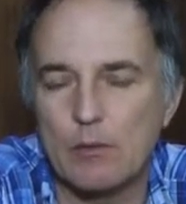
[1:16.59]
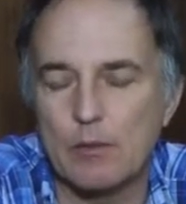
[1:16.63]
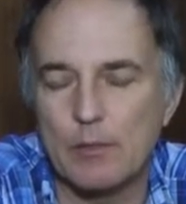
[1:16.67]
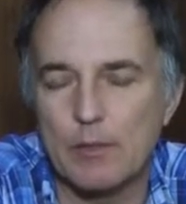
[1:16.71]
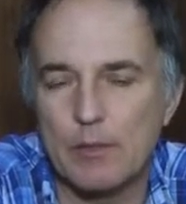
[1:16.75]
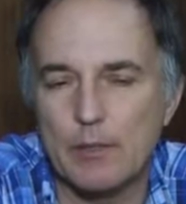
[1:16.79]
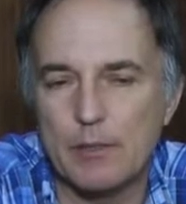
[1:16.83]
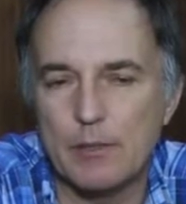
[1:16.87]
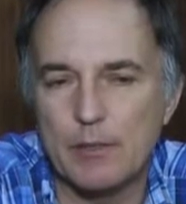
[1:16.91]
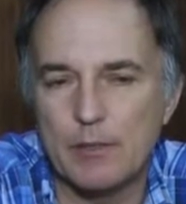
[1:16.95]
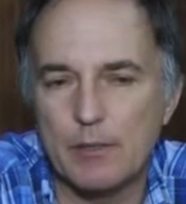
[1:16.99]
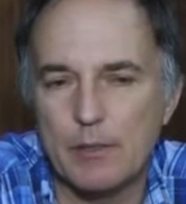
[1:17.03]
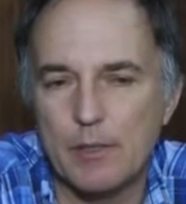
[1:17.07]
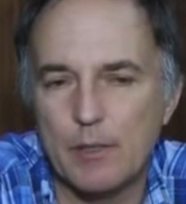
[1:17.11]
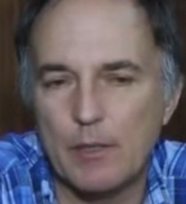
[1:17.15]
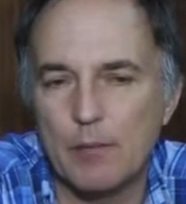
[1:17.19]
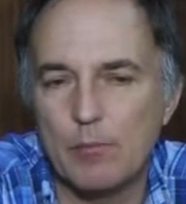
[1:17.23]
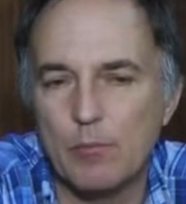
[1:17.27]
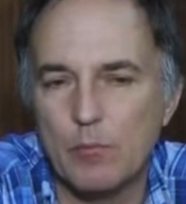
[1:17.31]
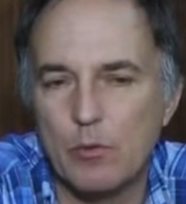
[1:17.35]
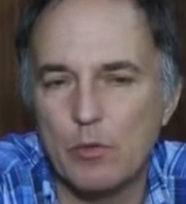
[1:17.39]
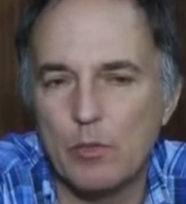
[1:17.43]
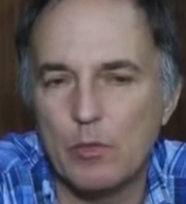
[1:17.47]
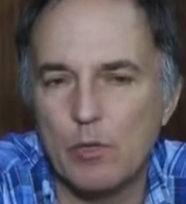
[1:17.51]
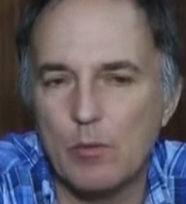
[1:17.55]
Es,
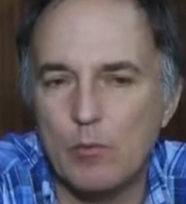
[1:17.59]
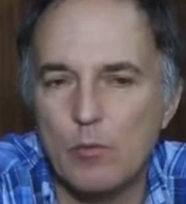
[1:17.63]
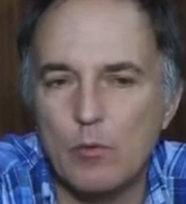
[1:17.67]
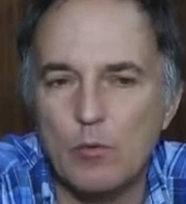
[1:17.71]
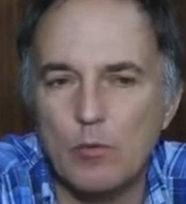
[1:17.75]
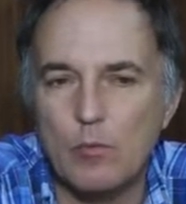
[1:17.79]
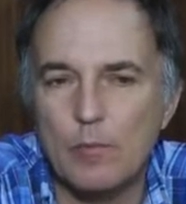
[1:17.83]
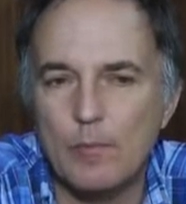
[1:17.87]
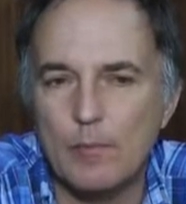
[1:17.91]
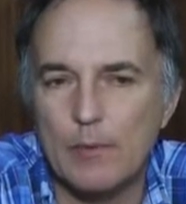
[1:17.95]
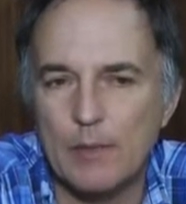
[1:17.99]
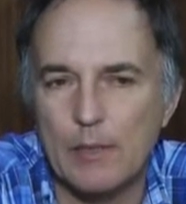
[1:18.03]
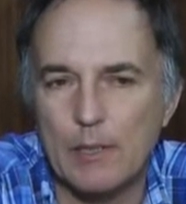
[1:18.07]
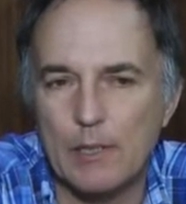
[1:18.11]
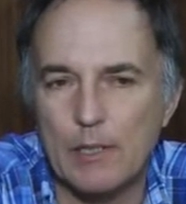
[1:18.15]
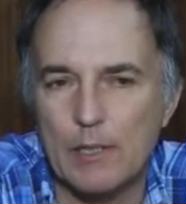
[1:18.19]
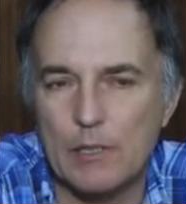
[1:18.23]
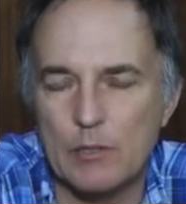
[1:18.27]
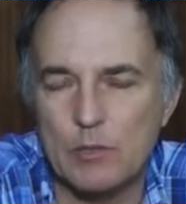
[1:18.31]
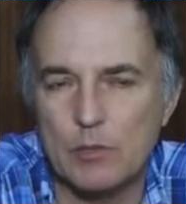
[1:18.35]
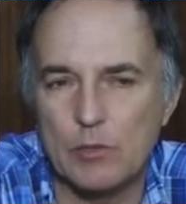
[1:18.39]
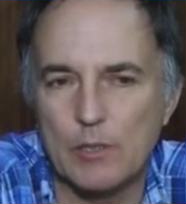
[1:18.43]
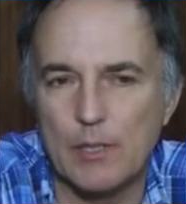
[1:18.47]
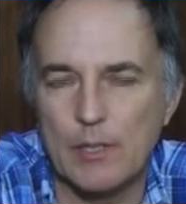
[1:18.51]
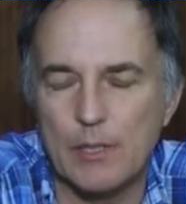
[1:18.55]
muy común en la
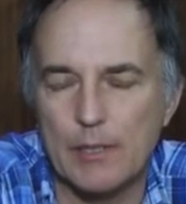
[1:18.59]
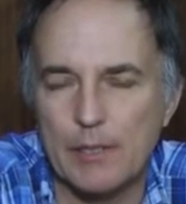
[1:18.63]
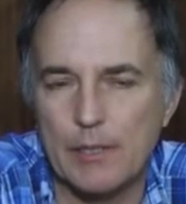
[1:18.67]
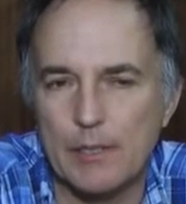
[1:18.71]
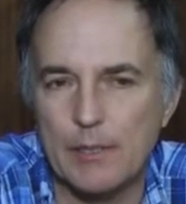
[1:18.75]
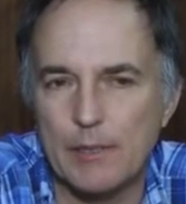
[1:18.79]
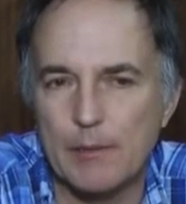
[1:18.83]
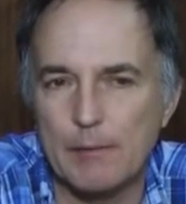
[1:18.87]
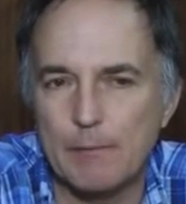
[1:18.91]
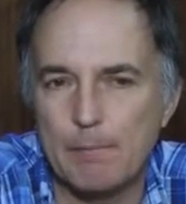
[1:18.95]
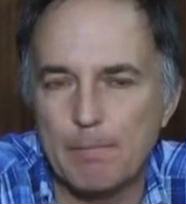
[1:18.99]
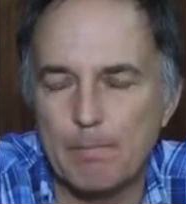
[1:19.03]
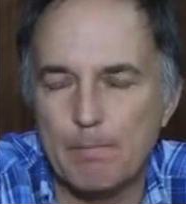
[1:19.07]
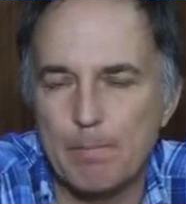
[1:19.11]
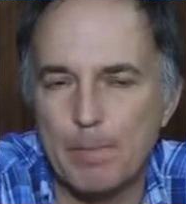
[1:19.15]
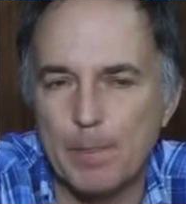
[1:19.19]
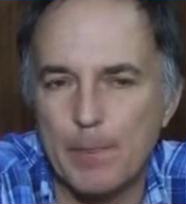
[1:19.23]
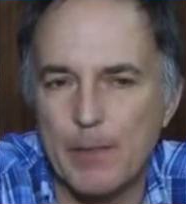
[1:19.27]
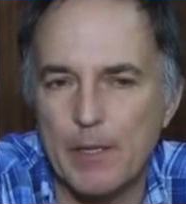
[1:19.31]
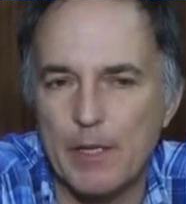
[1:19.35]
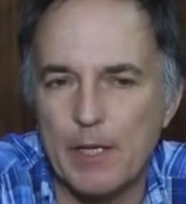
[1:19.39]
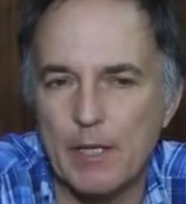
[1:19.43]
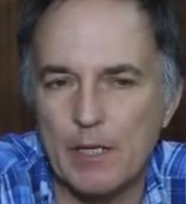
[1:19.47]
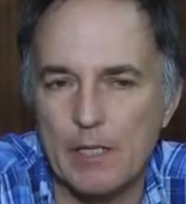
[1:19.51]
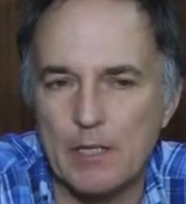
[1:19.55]
zona de,
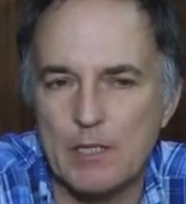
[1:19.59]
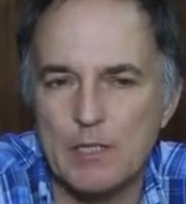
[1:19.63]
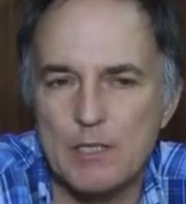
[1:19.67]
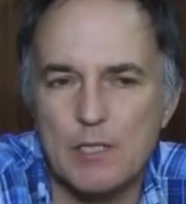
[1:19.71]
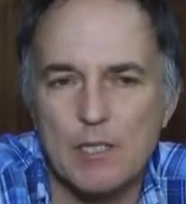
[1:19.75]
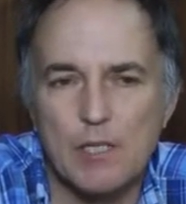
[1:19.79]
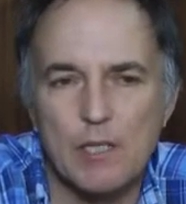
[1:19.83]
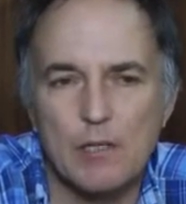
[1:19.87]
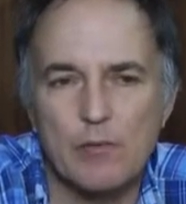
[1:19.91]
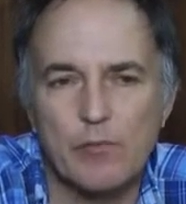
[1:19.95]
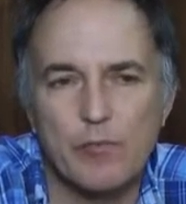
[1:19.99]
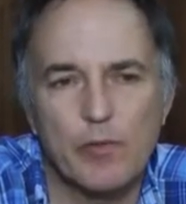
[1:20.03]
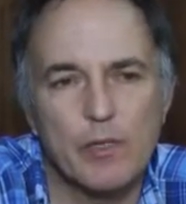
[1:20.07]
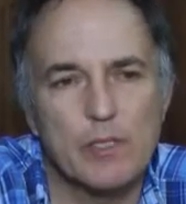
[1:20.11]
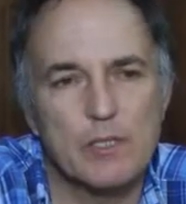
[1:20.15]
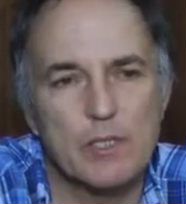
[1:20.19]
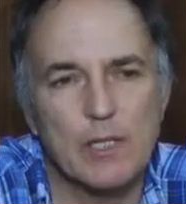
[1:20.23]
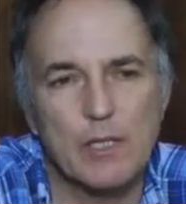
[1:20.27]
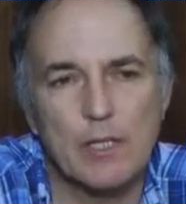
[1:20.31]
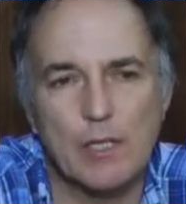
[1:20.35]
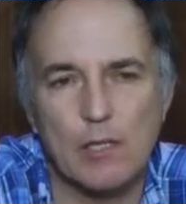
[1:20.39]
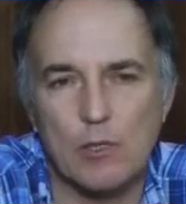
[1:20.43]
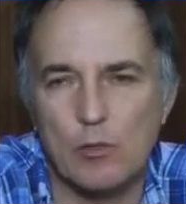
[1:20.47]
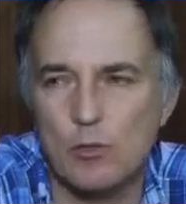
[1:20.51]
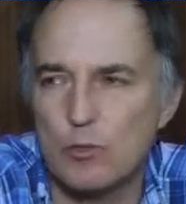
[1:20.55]
Arrecifes,
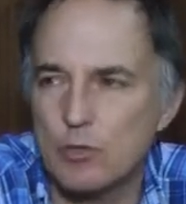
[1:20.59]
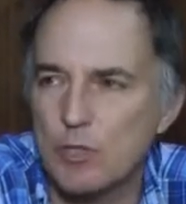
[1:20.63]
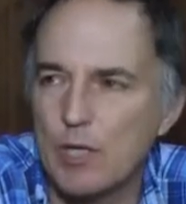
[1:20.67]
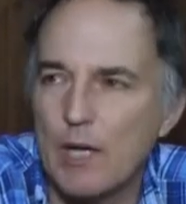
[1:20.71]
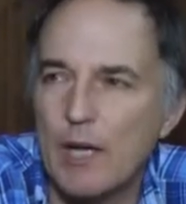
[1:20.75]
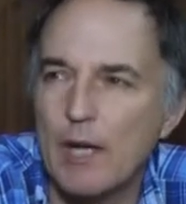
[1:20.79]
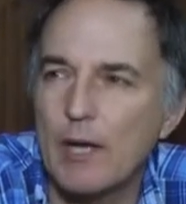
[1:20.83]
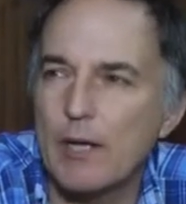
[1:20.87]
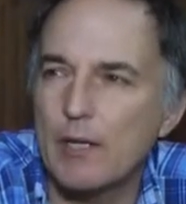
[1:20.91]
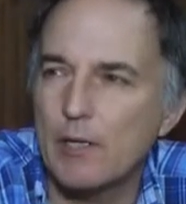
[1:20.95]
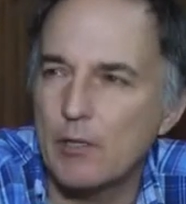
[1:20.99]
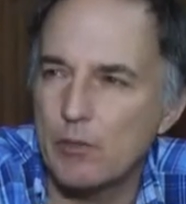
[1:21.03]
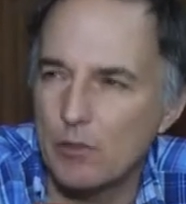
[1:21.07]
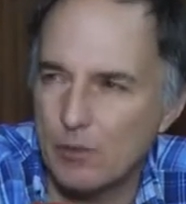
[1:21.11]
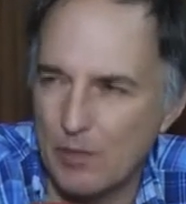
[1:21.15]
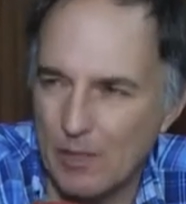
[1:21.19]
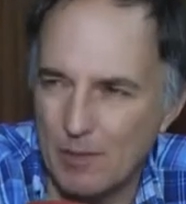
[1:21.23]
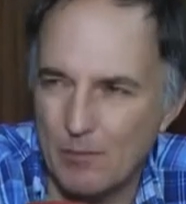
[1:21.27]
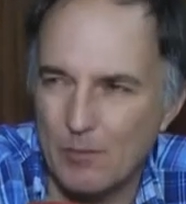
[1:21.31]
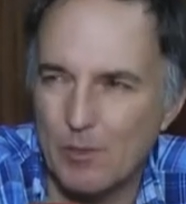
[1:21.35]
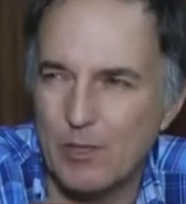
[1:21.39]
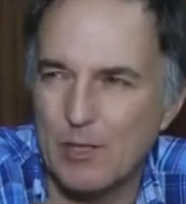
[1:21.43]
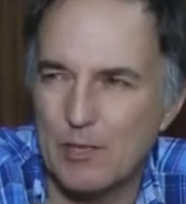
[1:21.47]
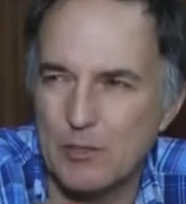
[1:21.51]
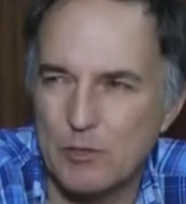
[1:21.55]
a Rosario,
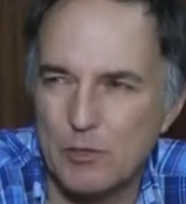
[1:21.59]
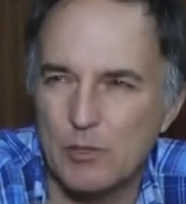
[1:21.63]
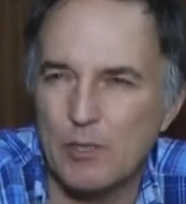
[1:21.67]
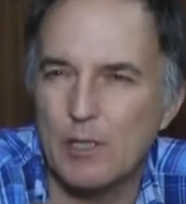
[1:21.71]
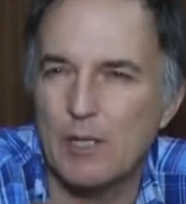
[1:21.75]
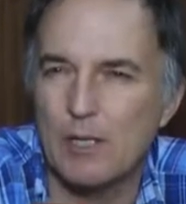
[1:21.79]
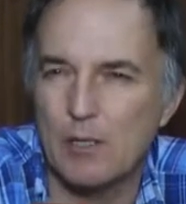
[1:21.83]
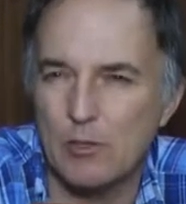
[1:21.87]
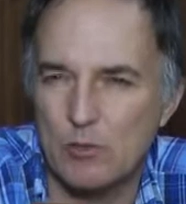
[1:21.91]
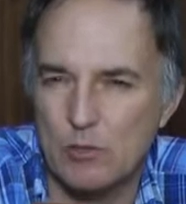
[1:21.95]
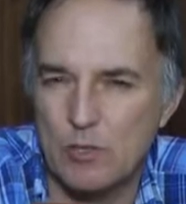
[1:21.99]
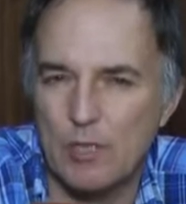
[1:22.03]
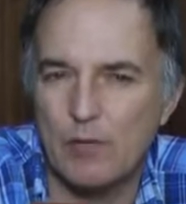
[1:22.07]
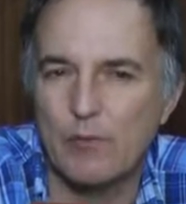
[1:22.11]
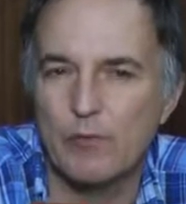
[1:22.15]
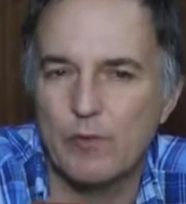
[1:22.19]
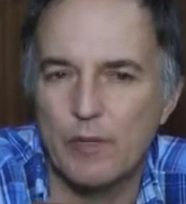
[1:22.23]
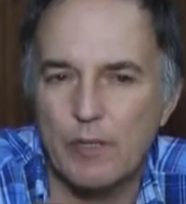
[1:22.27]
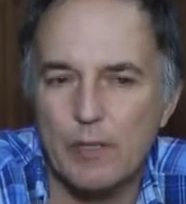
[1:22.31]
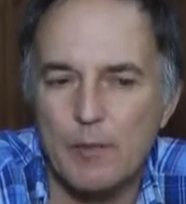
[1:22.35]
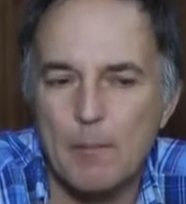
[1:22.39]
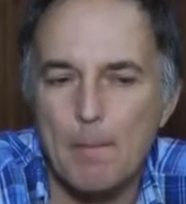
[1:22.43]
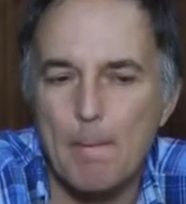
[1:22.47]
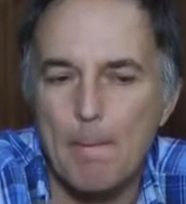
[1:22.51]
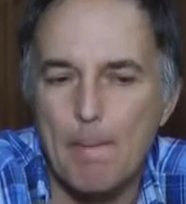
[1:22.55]
digamos la zona
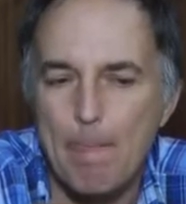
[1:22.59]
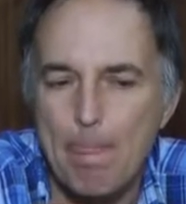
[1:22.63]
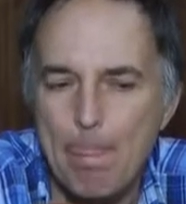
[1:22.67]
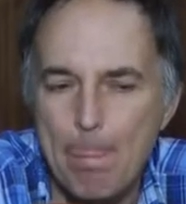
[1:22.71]
Rosafé.